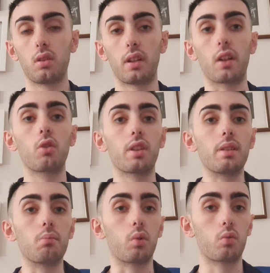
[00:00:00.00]
Errore
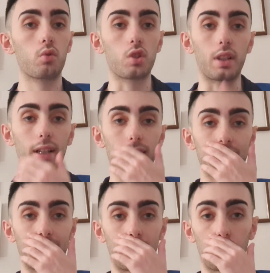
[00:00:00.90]
di Bonucci,
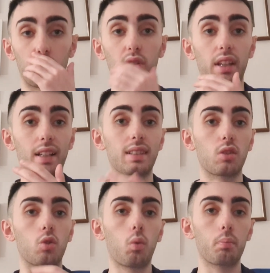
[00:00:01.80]
ragazzi, in realtà
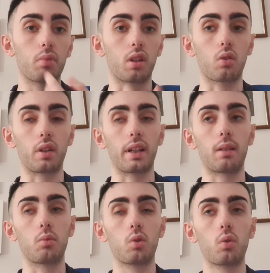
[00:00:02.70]
doppio errore
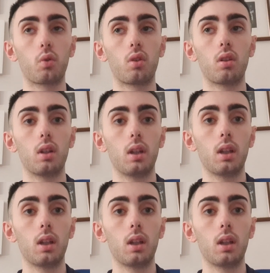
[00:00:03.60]
clamoroso